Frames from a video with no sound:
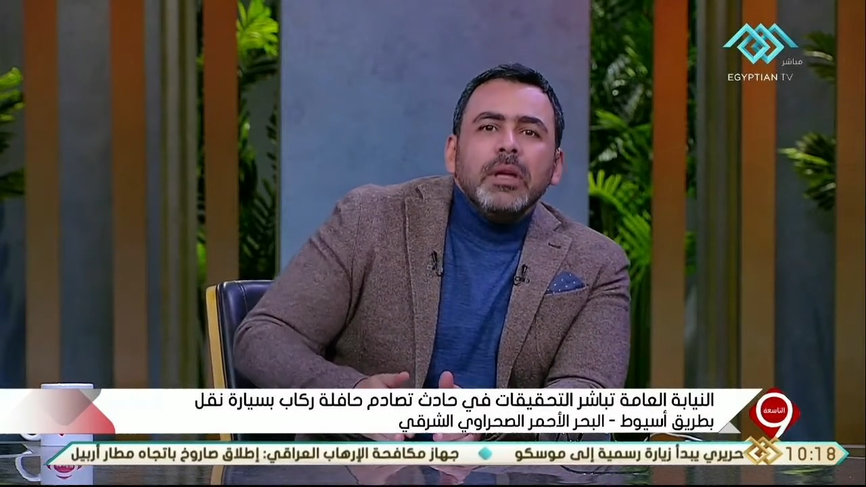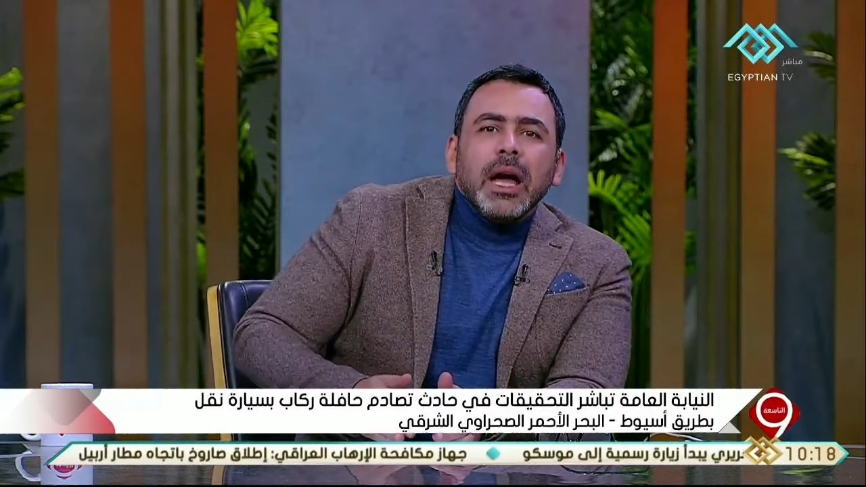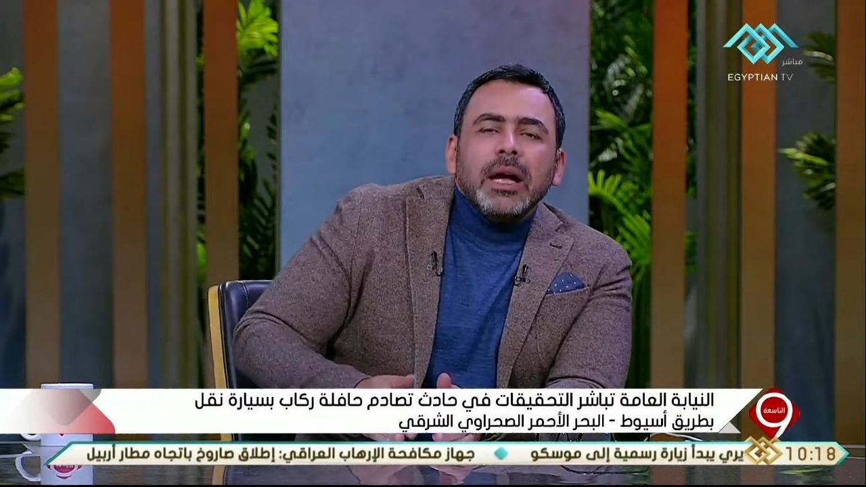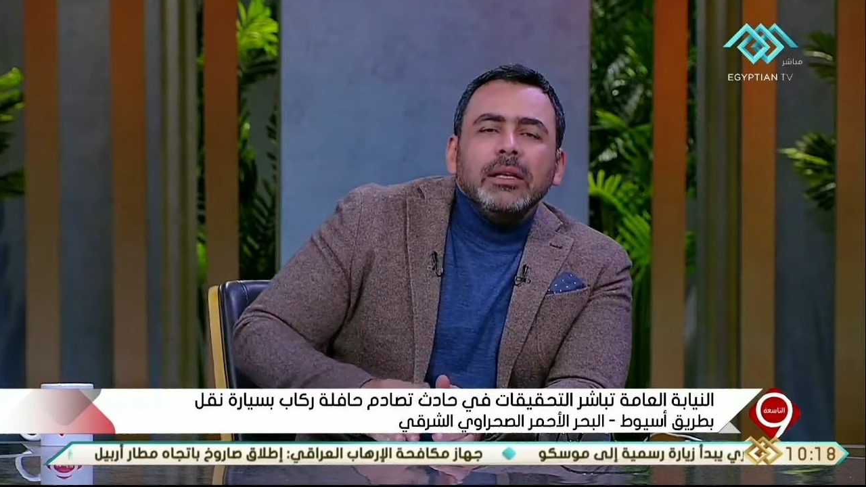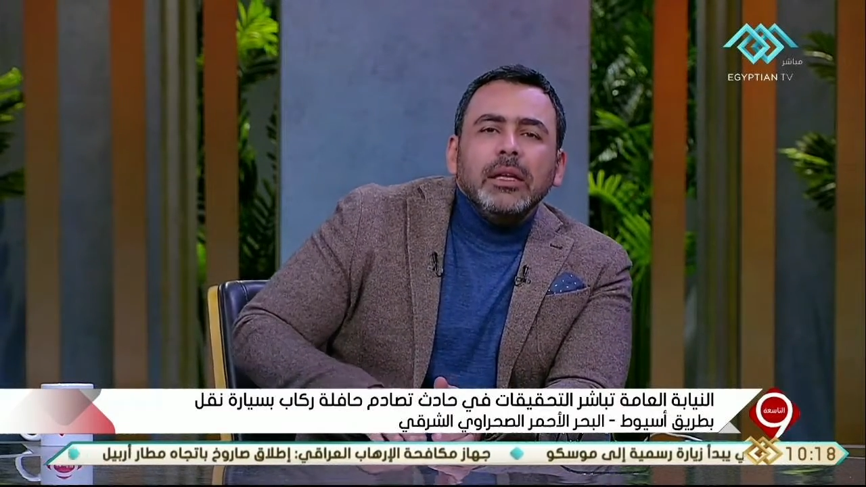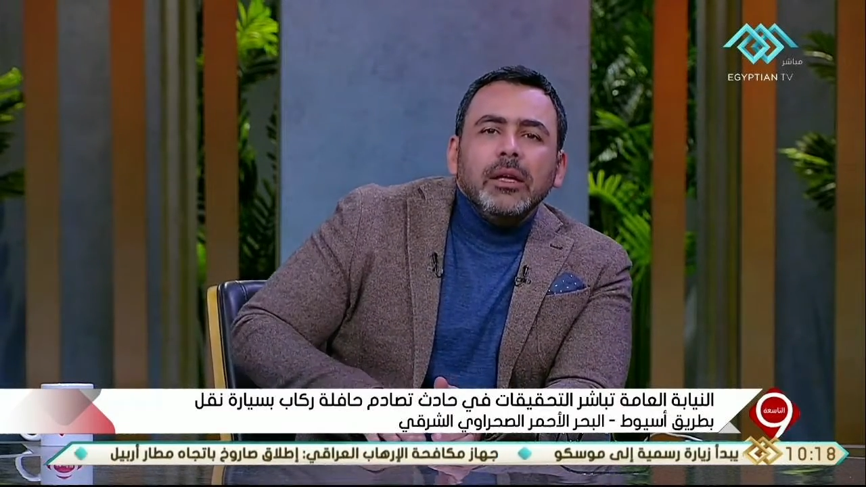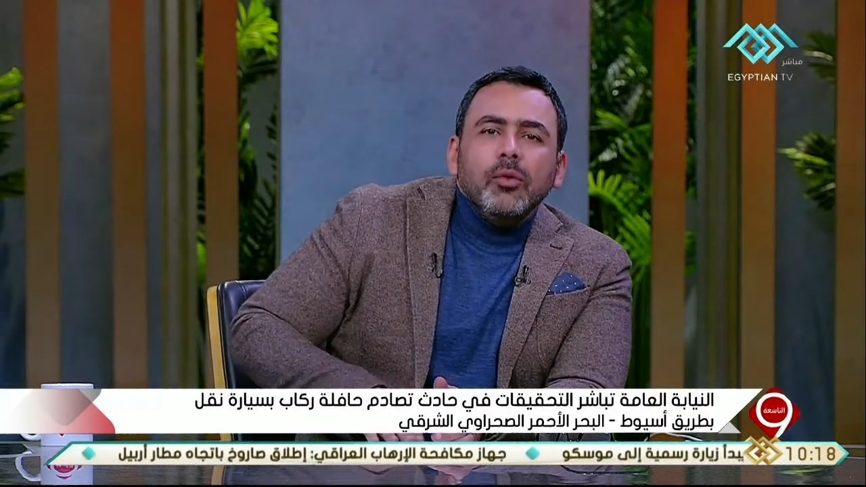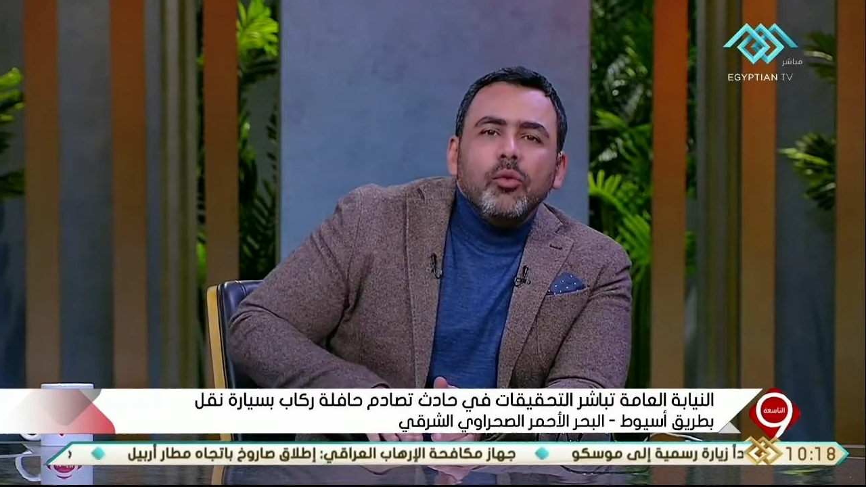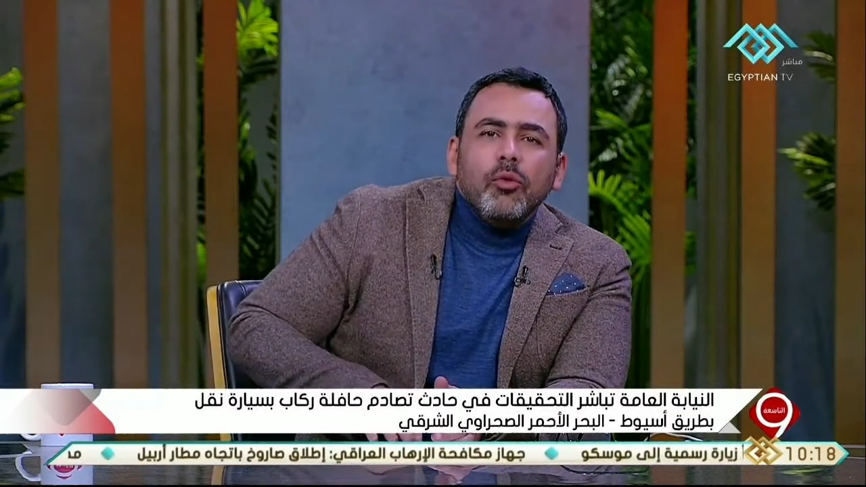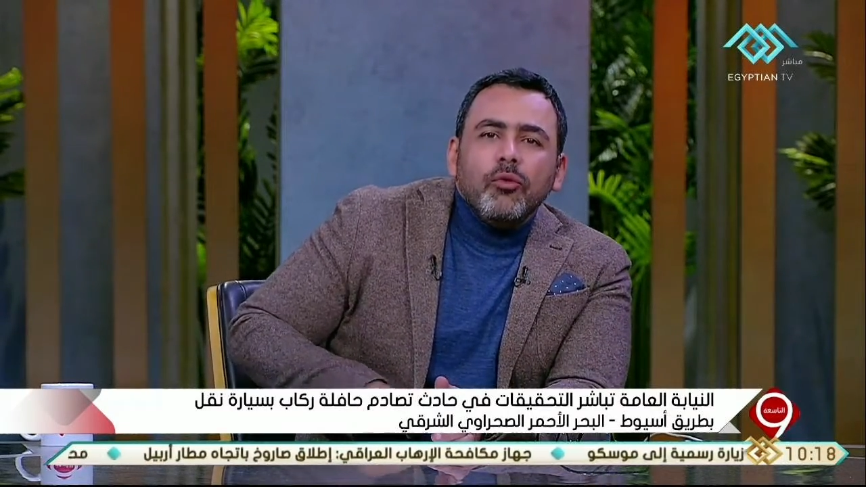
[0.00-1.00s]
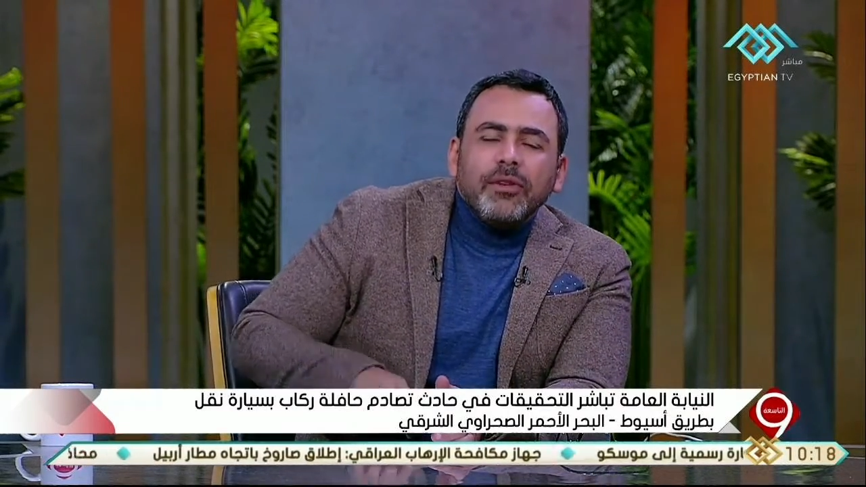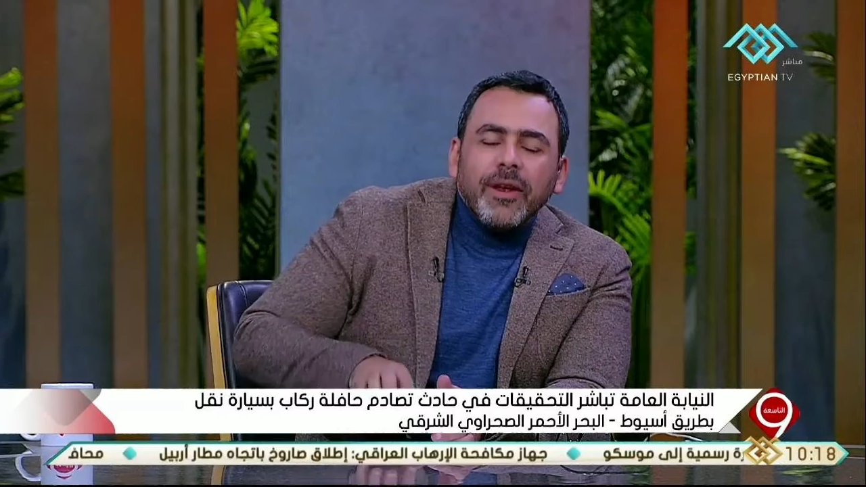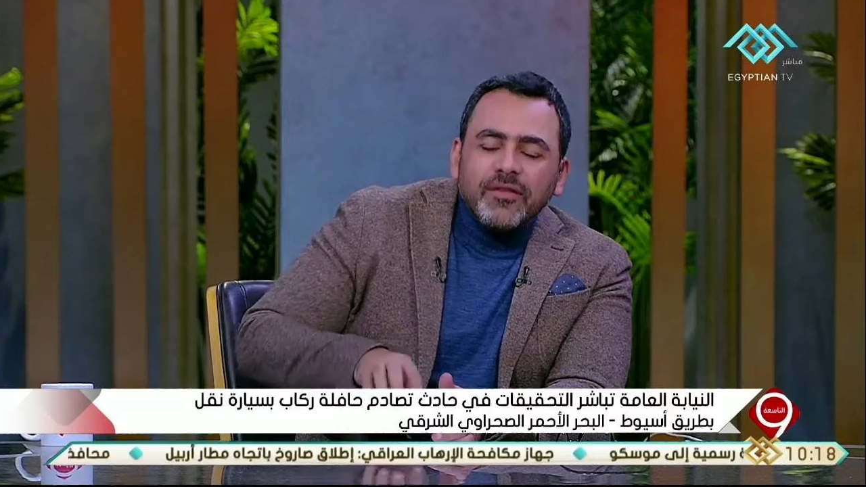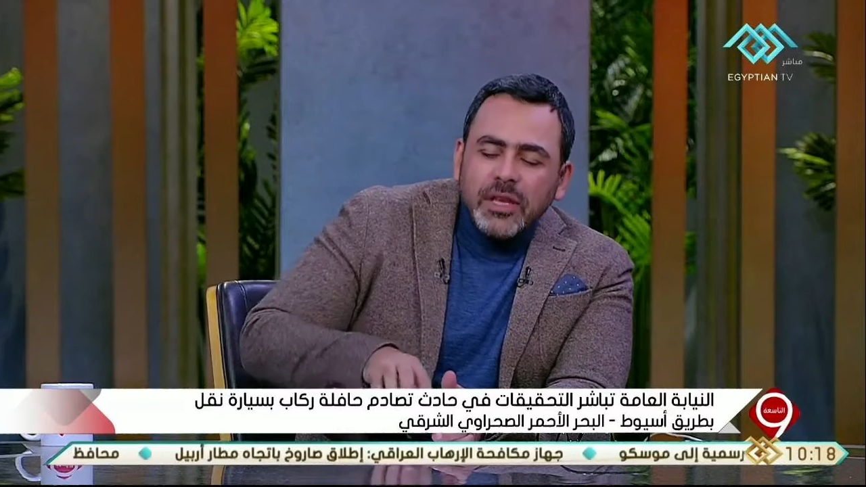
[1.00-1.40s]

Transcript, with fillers: يعني وفي